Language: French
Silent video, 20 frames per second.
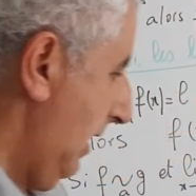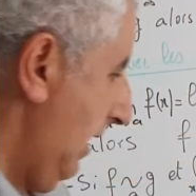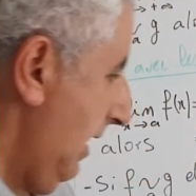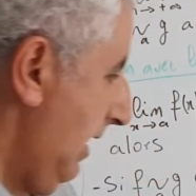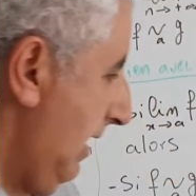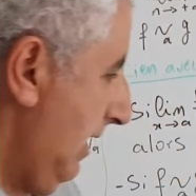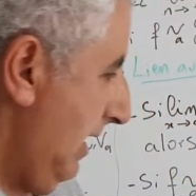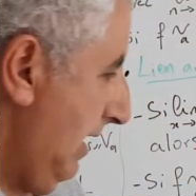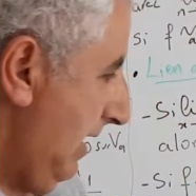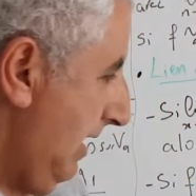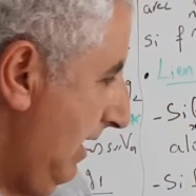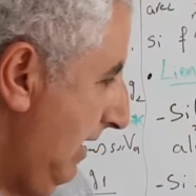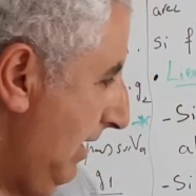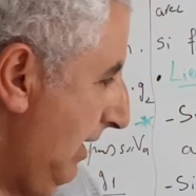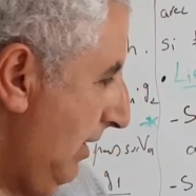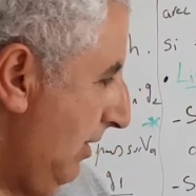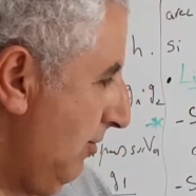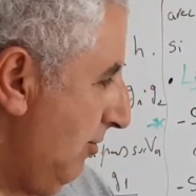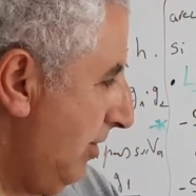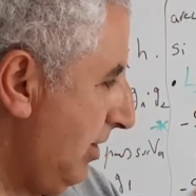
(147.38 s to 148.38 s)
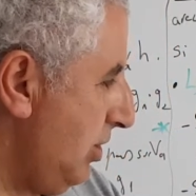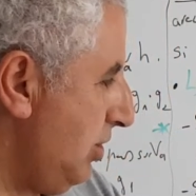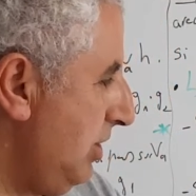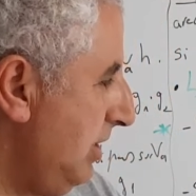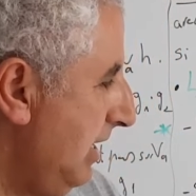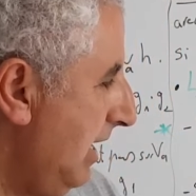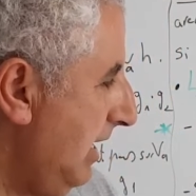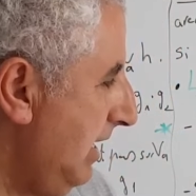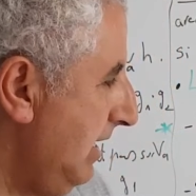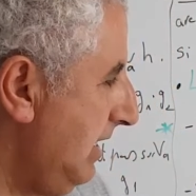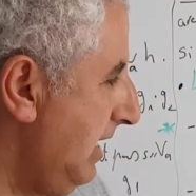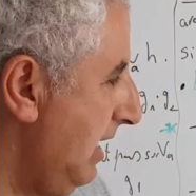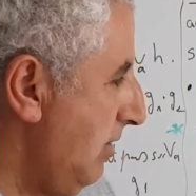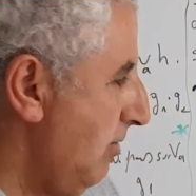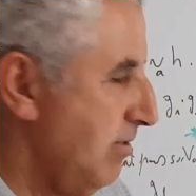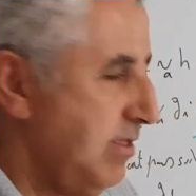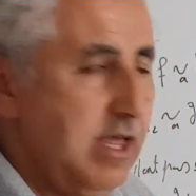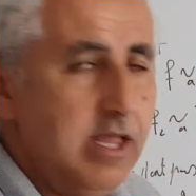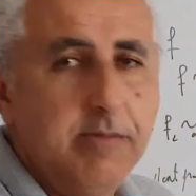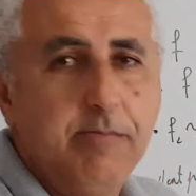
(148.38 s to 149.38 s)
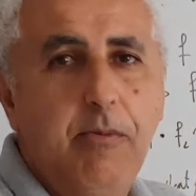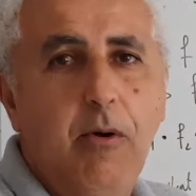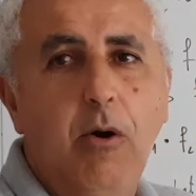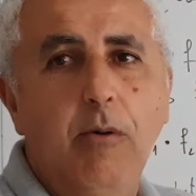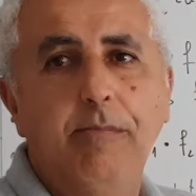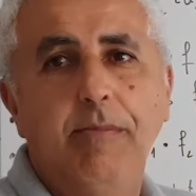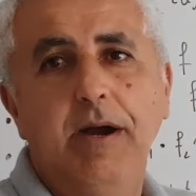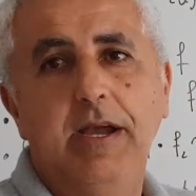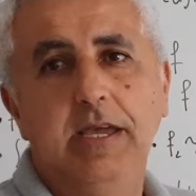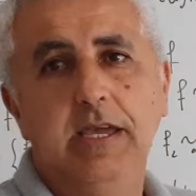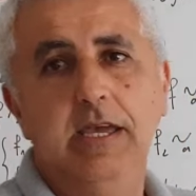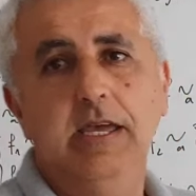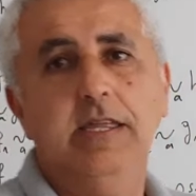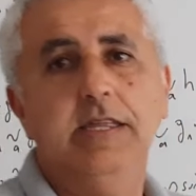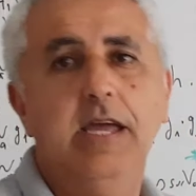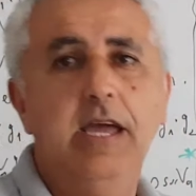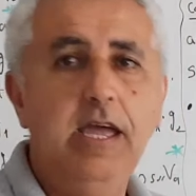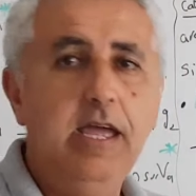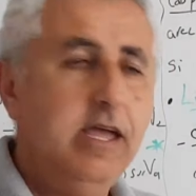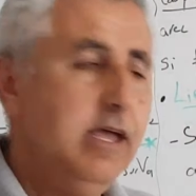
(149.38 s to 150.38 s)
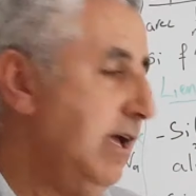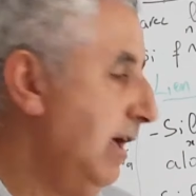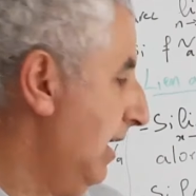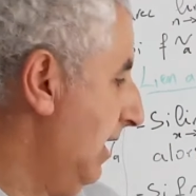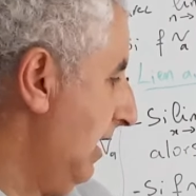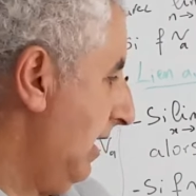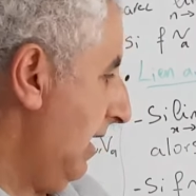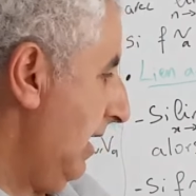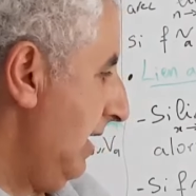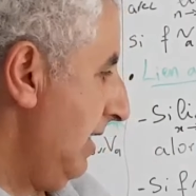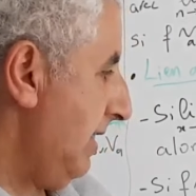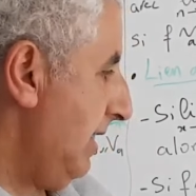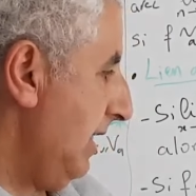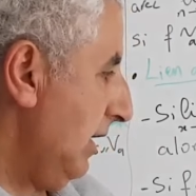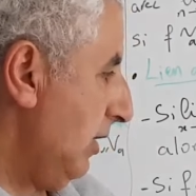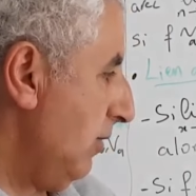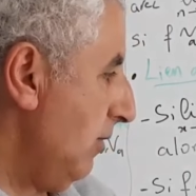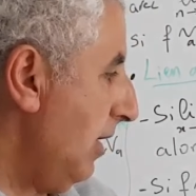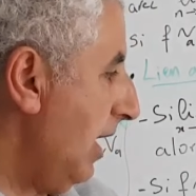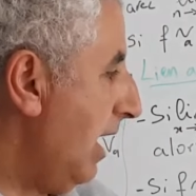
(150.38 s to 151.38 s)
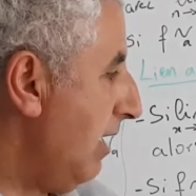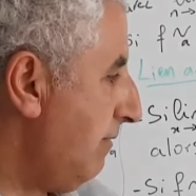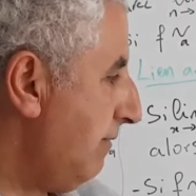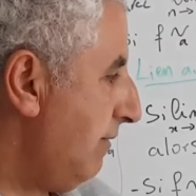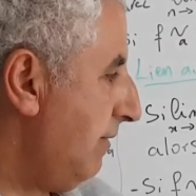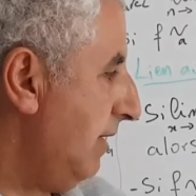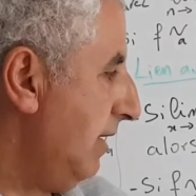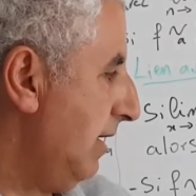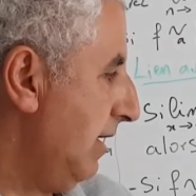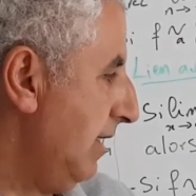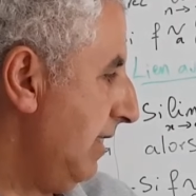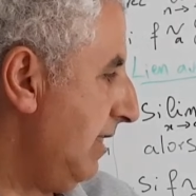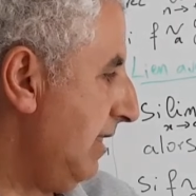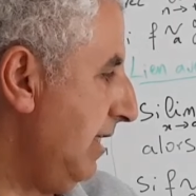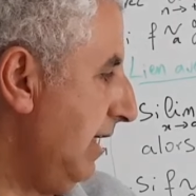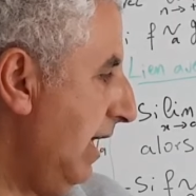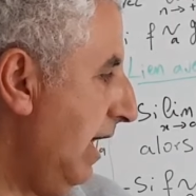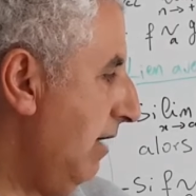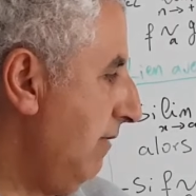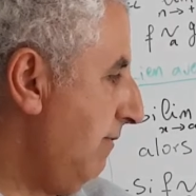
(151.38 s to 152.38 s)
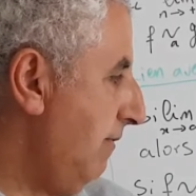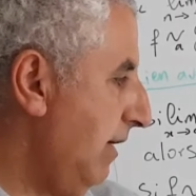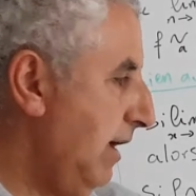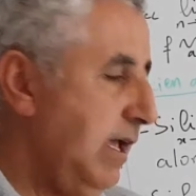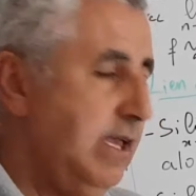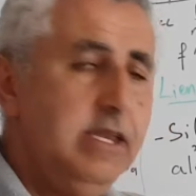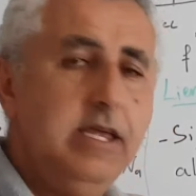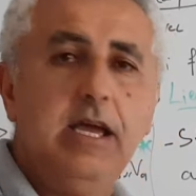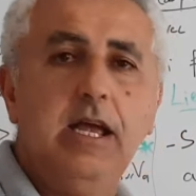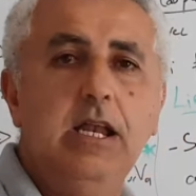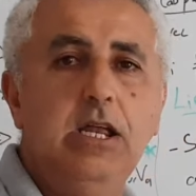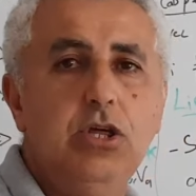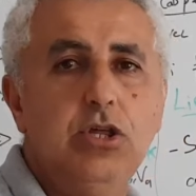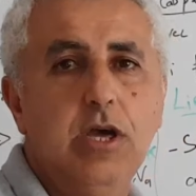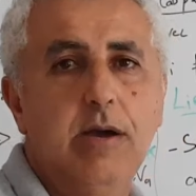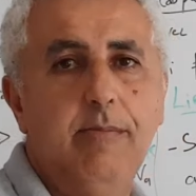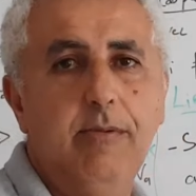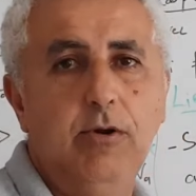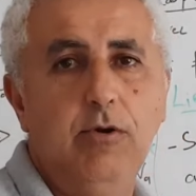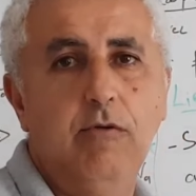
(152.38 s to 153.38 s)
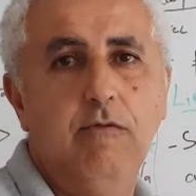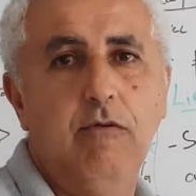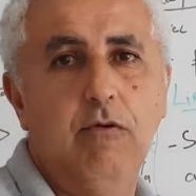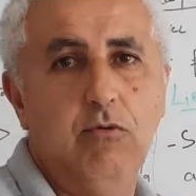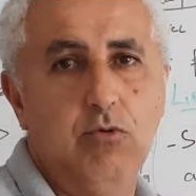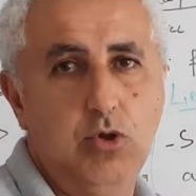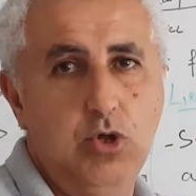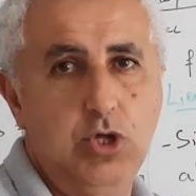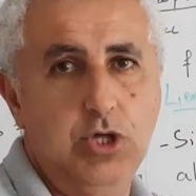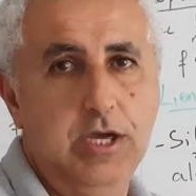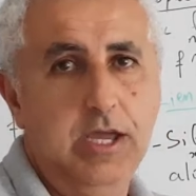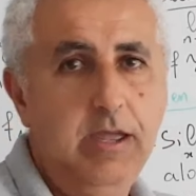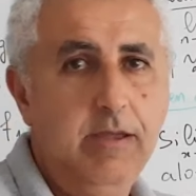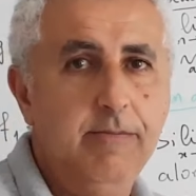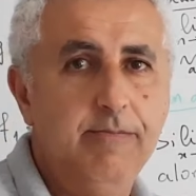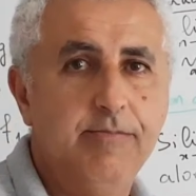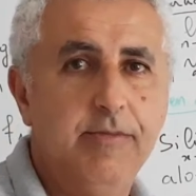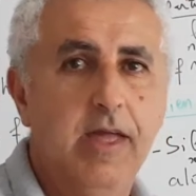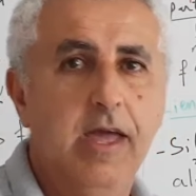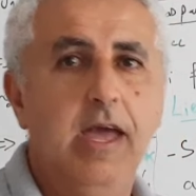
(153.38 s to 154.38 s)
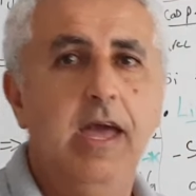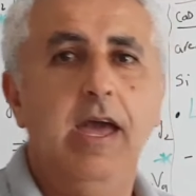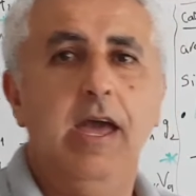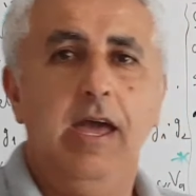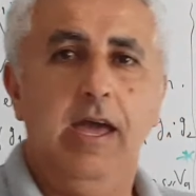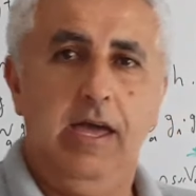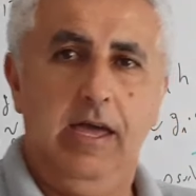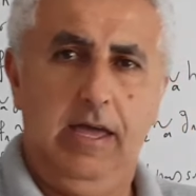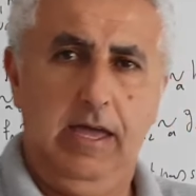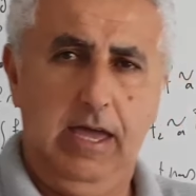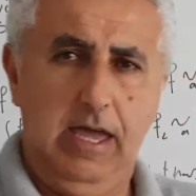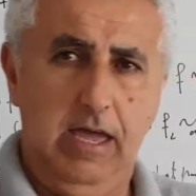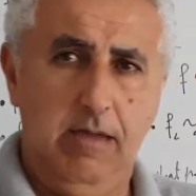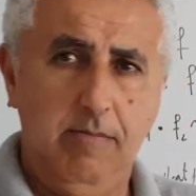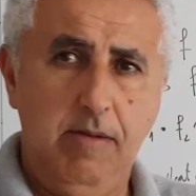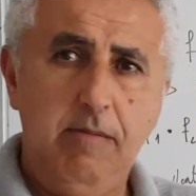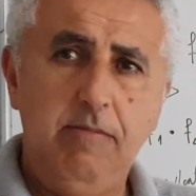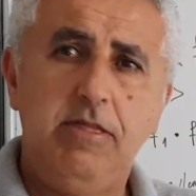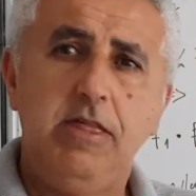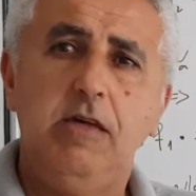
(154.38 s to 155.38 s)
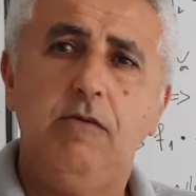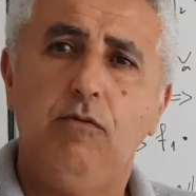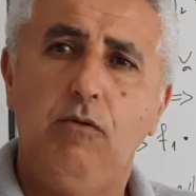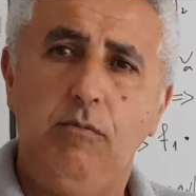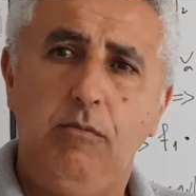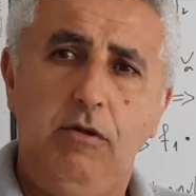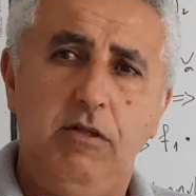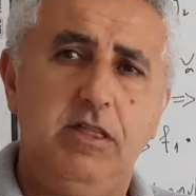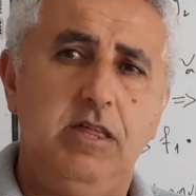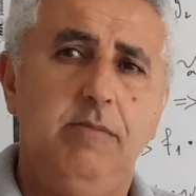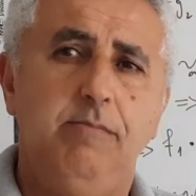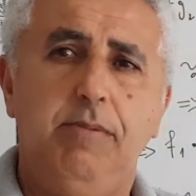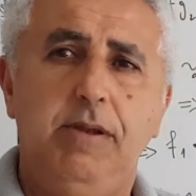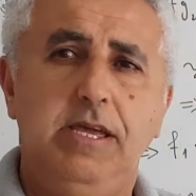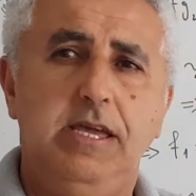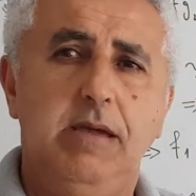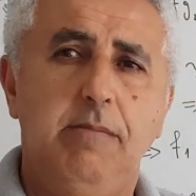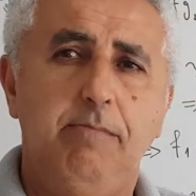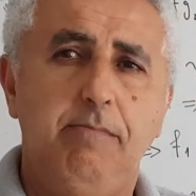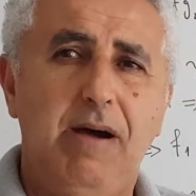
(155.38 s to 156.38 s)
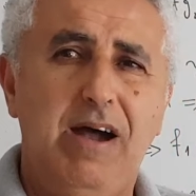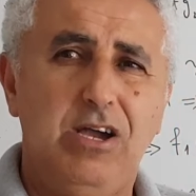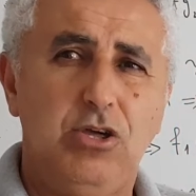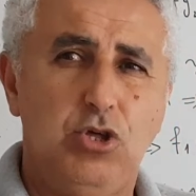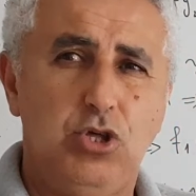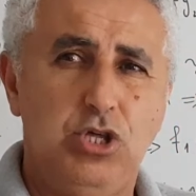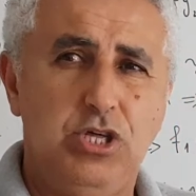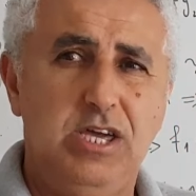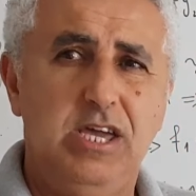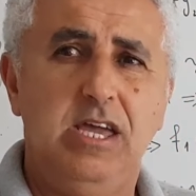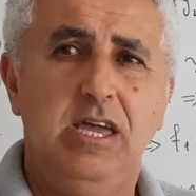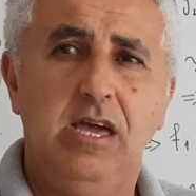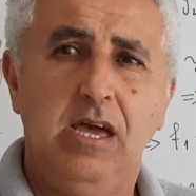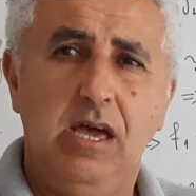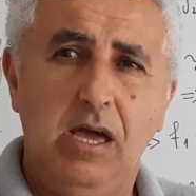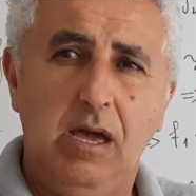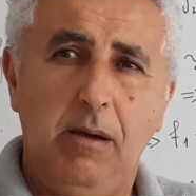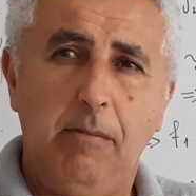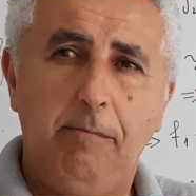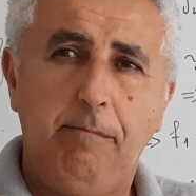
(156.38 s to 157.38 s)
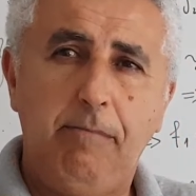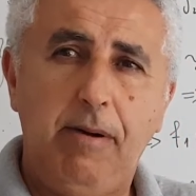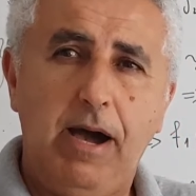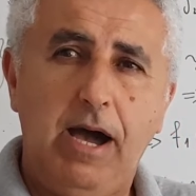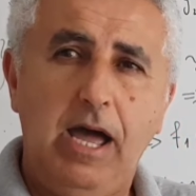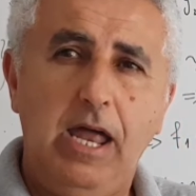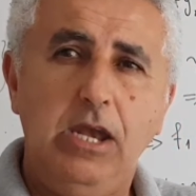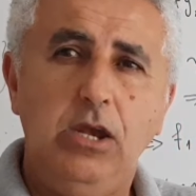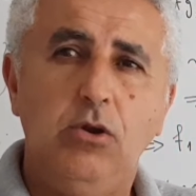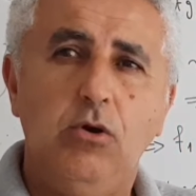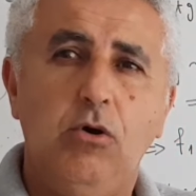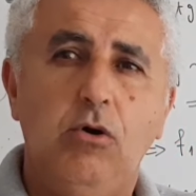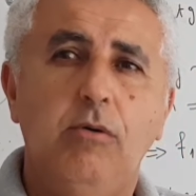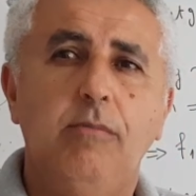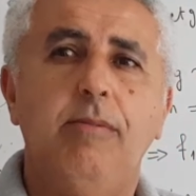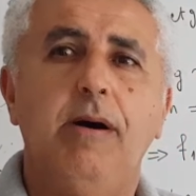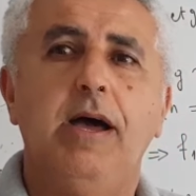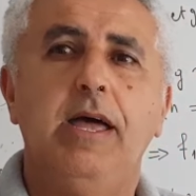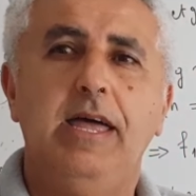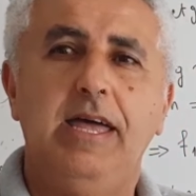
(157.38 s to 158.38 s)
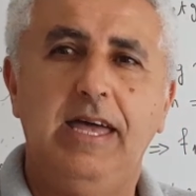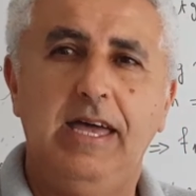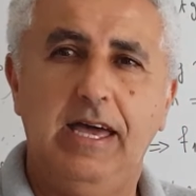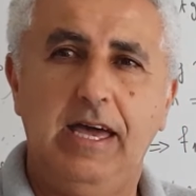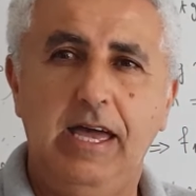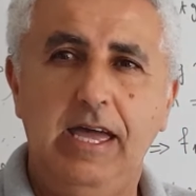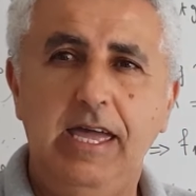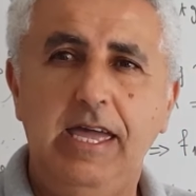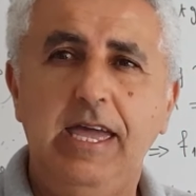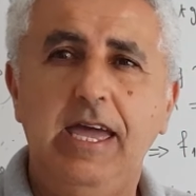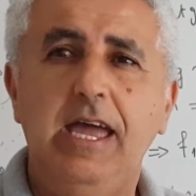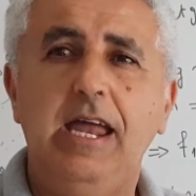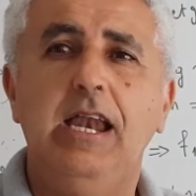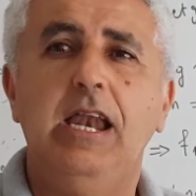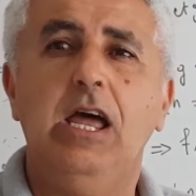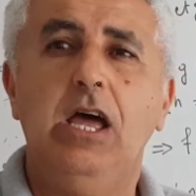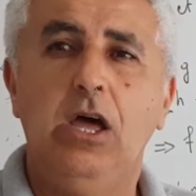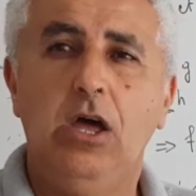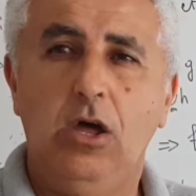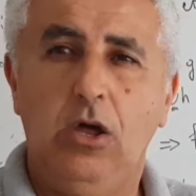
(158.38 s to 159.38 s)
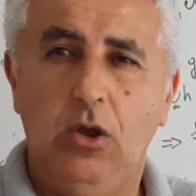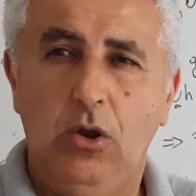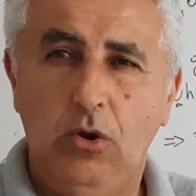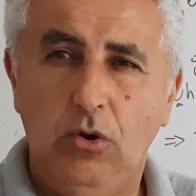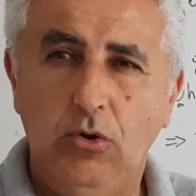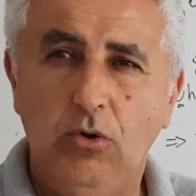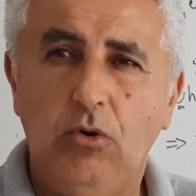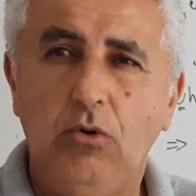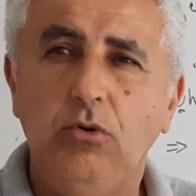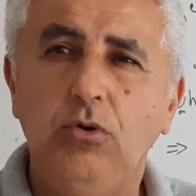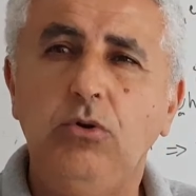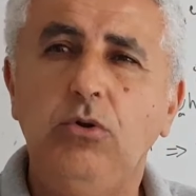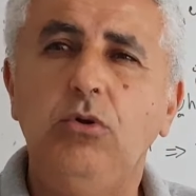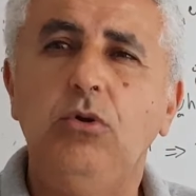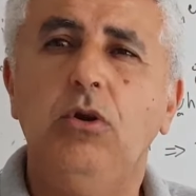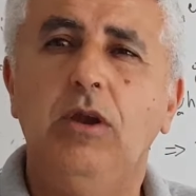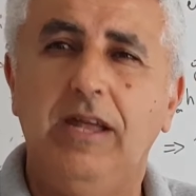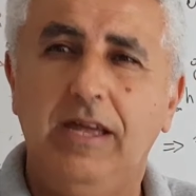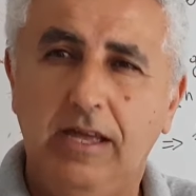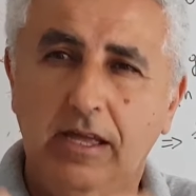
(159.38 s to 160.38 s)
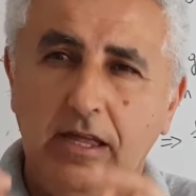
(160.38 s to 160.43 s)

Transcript: Et euh, l'originalité de cette propriété, c'est que f, si f est négligeable devant g, et même si vous multipliez par g par un nombre réel non nul